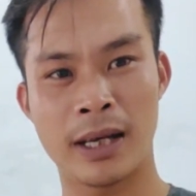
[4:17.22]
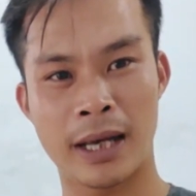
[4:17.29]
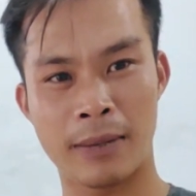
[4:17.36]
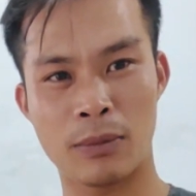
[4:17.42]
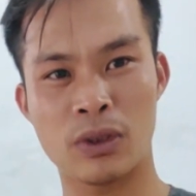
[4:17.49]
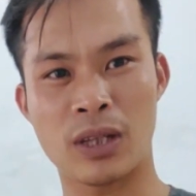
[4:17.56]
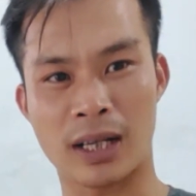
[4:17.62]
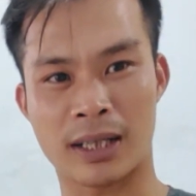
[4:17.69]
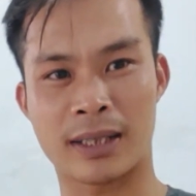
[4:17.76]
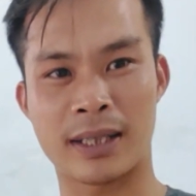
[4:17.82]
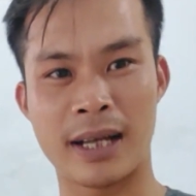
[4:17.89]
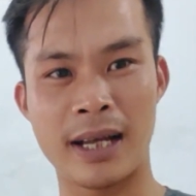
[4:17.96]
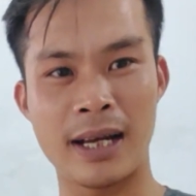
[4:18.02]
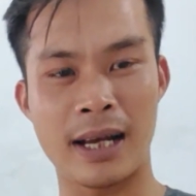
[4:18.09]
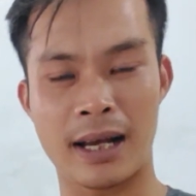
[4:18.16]
em nói thật
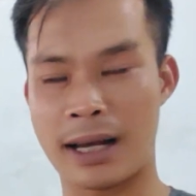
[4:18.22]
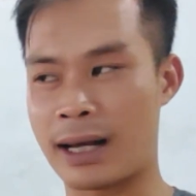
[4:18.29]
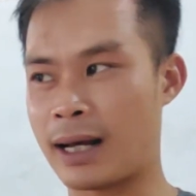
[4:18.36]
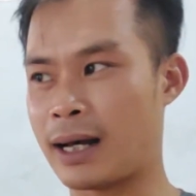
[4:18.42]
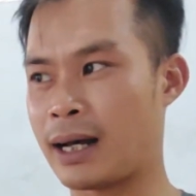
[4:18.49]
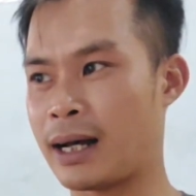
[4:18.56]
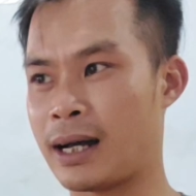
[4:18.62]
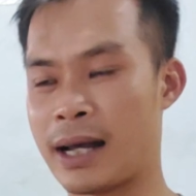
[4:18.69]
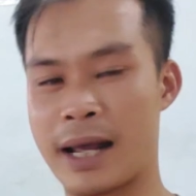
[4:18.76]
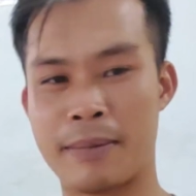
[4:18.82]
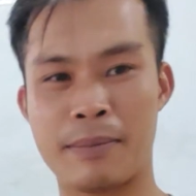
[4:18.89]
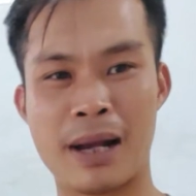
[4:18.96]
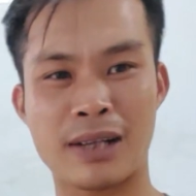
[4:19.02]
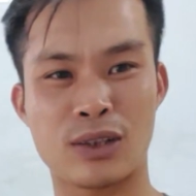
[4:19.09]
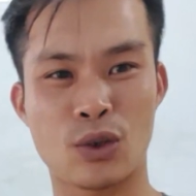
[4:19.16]
đấy là
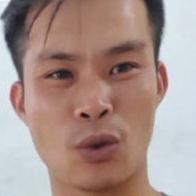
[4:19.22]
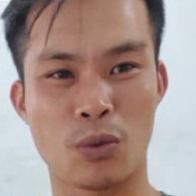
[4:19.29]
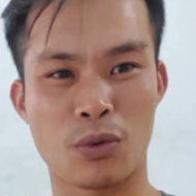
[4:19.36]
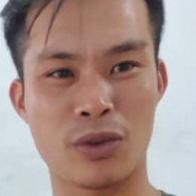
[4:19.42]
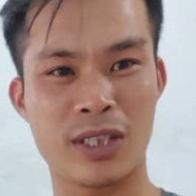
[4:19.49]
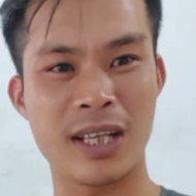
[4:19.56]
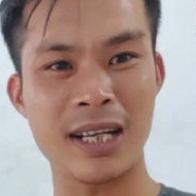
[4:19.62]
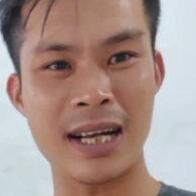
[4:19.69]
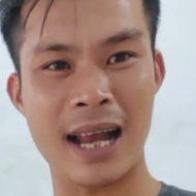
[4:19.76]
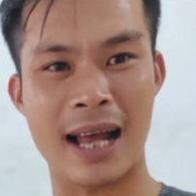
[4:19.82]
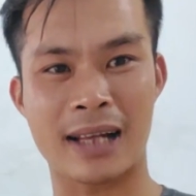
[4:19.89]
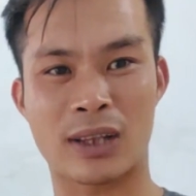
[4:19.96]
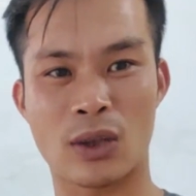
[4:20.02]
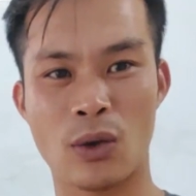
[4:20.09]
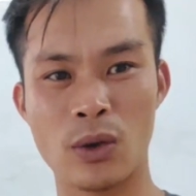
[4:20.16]
em đang dùng nó rất
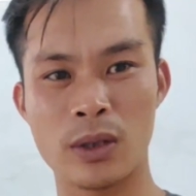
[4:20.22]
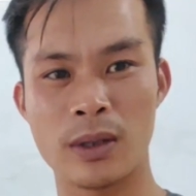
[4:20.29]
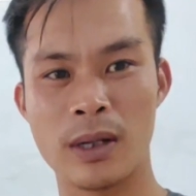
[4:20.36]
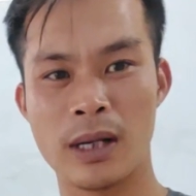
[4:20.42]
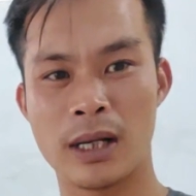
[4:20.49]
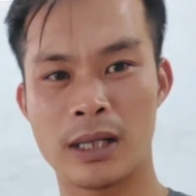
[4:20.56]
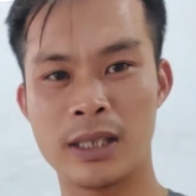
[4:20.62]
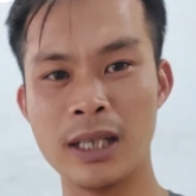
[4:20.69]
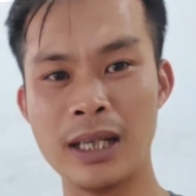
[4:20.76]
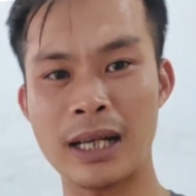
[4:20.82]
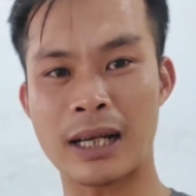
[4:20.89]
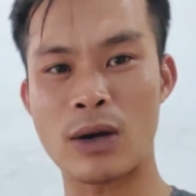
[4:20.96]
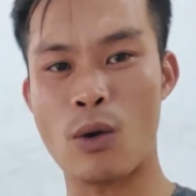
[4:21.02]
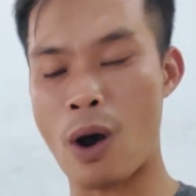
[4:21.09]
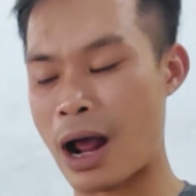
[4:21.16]
là tốt nhất là
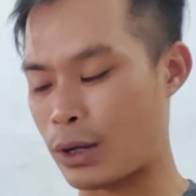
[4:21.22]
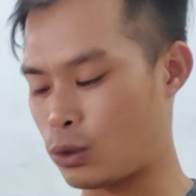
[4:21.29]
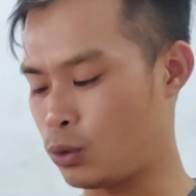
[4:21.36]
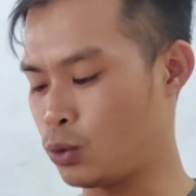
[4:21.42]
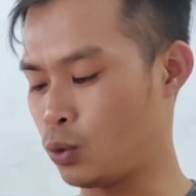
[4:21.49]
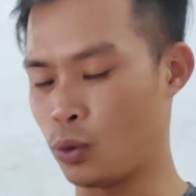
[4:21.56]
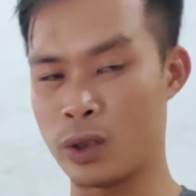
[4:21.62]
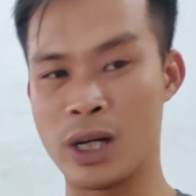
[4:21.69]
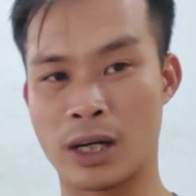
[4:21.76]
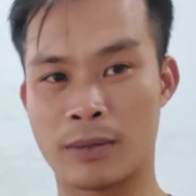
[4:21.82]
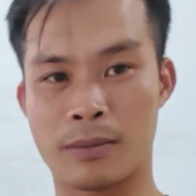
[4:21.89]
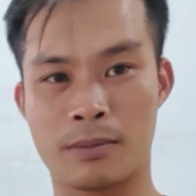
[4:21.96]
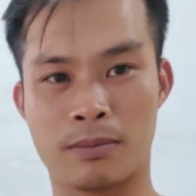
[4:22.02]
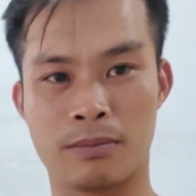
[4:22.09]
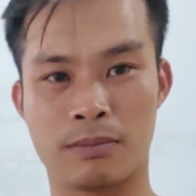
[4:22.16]
cái hoa đu đủ đực
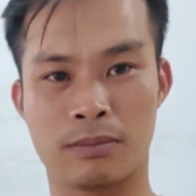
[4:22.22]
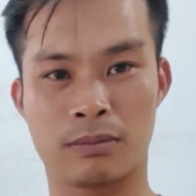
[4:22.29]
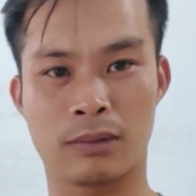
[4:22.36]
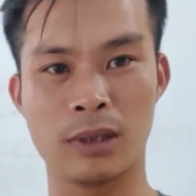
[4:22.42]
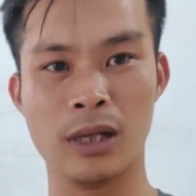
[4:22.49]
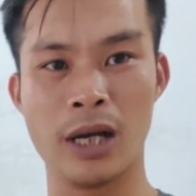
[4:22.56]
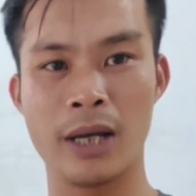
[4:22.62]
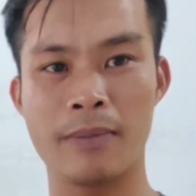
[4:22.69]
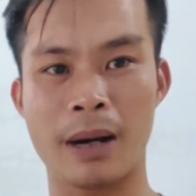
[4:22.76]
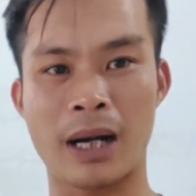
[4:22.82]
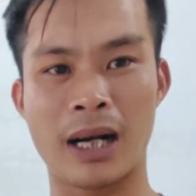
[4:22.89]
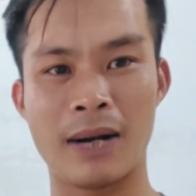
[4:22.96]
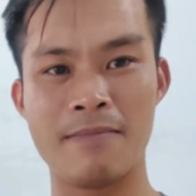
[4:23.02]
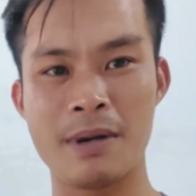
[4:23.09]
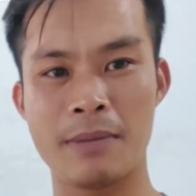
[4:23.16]
tươi mà
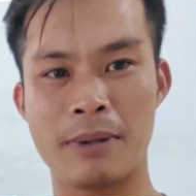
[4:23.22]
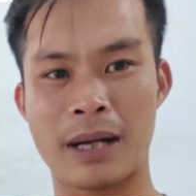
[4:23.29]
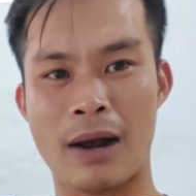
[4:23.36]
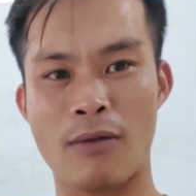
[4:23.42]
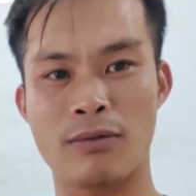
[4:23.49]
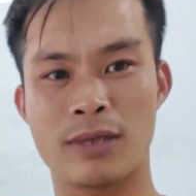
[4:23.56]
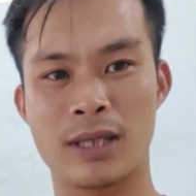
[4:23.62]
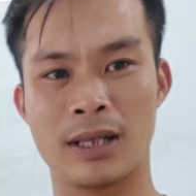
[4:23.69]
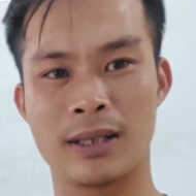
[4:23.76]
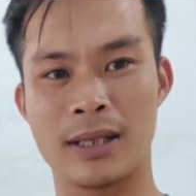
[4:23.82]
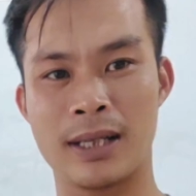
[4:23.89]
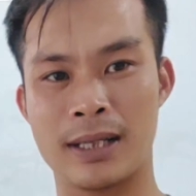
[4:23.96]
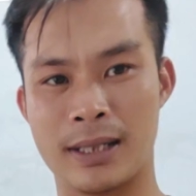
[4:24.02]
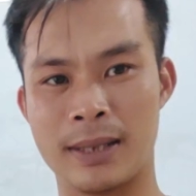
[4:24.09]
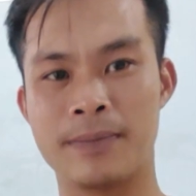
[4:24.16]
ngâm với mật ong rừng
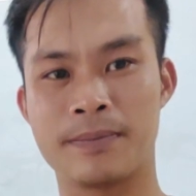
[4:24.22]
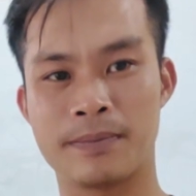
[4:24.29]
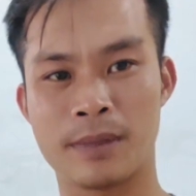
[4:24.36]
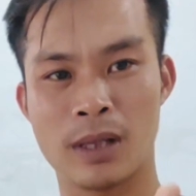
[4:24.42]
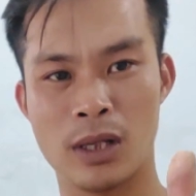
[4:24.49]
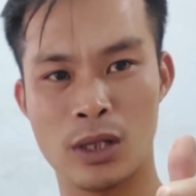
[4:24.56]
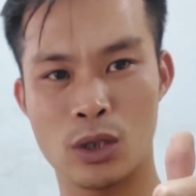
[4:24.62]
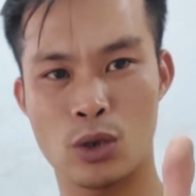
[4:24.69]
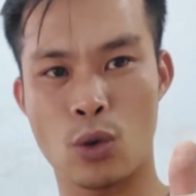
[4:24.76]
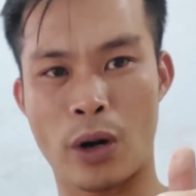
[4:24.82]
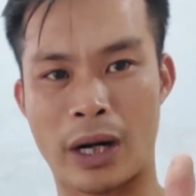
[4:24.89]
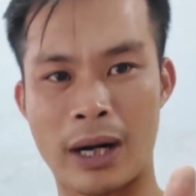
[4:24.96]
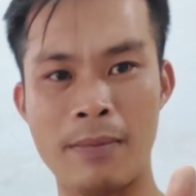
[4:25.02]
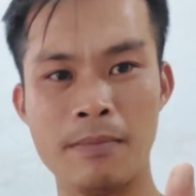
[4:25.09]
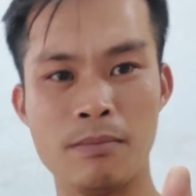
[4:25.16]
đây
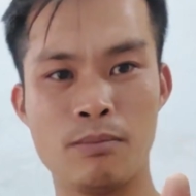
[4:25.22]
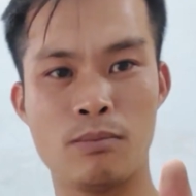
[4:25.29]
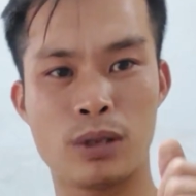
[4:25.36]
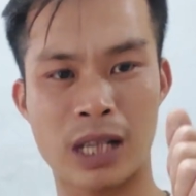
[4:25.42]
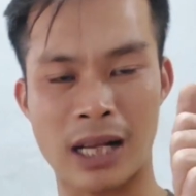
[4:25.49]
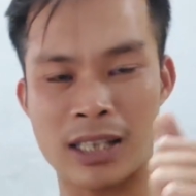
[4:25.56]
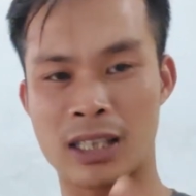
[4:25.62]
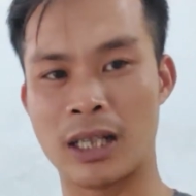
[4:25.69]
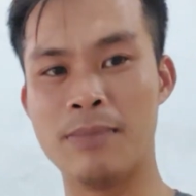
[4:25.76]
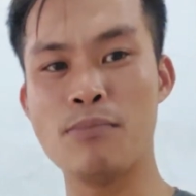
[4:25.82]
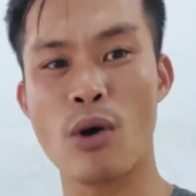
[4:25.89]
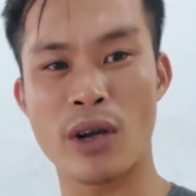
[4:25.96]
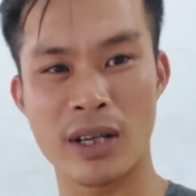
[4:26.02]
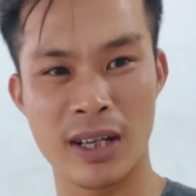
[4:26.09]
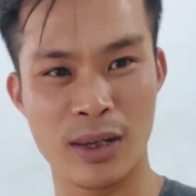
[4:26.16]
chuẩn lắm sáng sớm
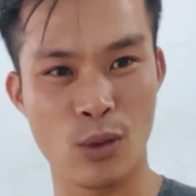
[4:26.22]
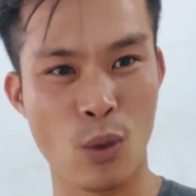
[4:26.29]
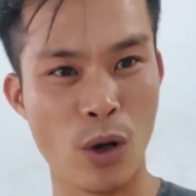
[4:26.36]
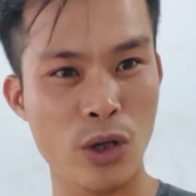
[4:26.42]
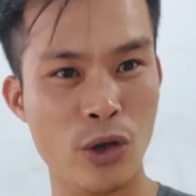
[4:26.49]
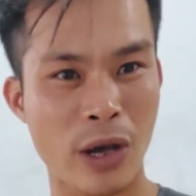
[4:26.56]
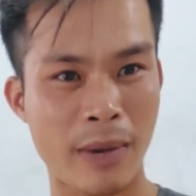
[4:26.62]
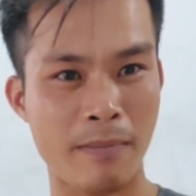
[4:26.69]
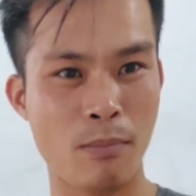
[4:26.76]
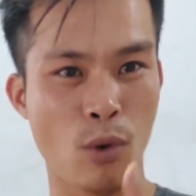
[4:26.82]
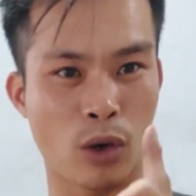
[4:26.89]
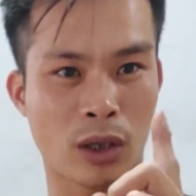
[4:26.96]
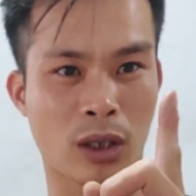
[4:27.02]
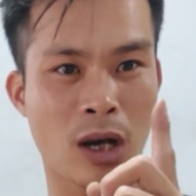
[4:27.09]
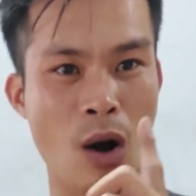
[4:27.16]
mọi người uống cho em
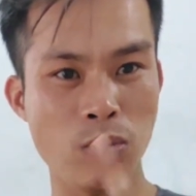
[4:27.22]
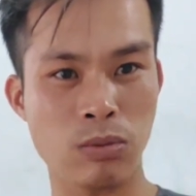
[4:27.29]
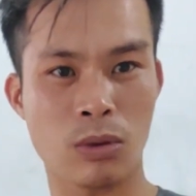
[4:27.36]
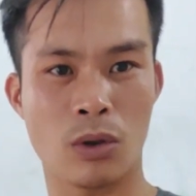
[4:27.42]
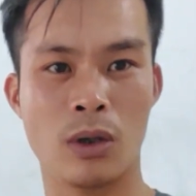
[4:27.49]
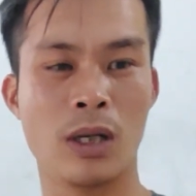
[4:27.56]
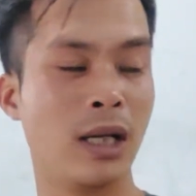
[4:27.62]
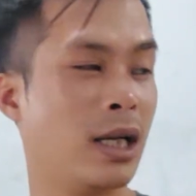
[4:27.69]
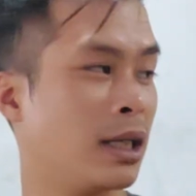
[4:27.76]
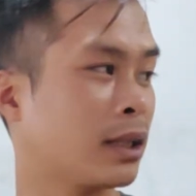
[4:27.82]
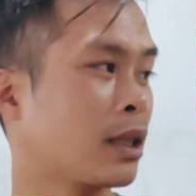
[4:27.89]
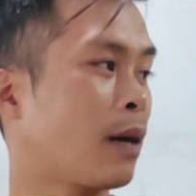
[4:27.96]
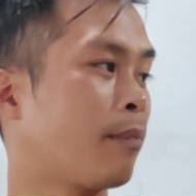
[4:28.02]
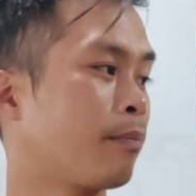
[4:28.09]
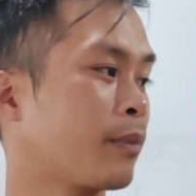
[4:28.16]
một cốc thôi
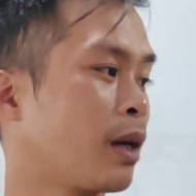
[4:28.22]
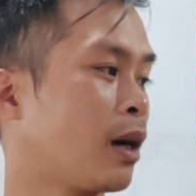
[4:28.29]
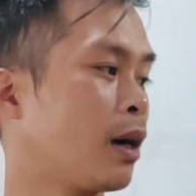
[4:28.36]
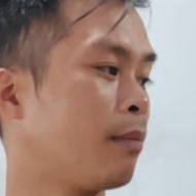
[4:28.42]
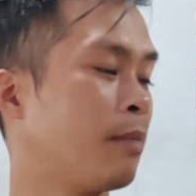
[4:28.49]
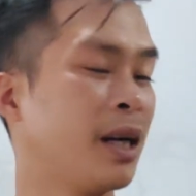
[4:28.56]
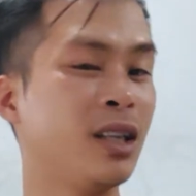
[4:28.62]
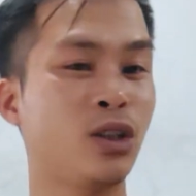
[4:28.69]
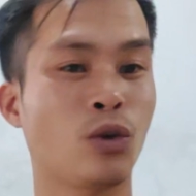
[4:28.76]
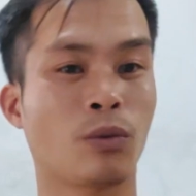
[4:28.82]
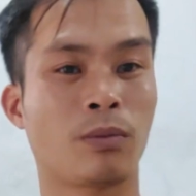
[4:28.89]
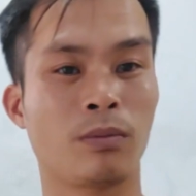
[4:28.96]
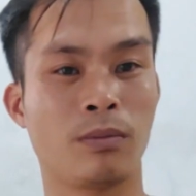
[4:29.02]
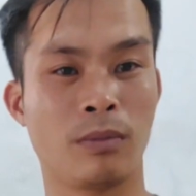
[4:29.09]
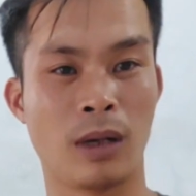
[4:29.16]
tầm uh, mấy chục
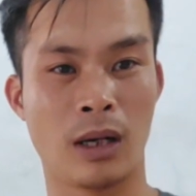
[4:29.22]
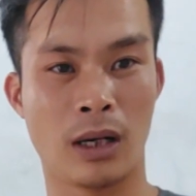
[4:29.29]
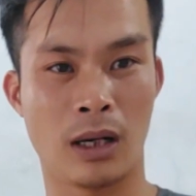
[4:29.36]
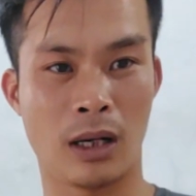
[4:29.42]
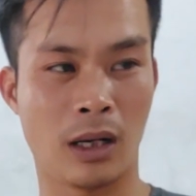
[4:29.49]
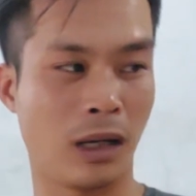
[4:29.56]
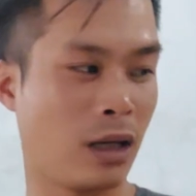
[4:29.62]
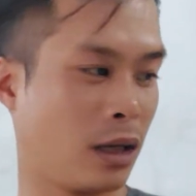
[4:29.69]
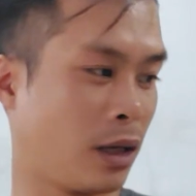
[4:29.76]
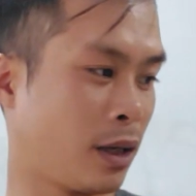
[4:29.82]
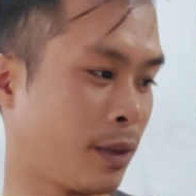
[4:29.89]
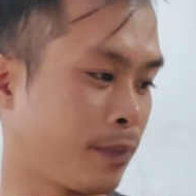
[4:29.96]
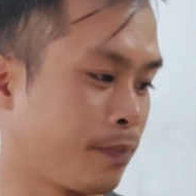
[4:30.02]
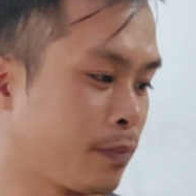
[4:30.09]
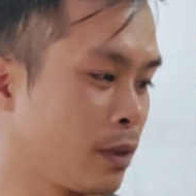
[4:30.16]

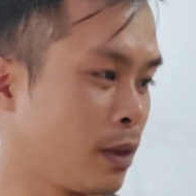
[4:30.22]
uh,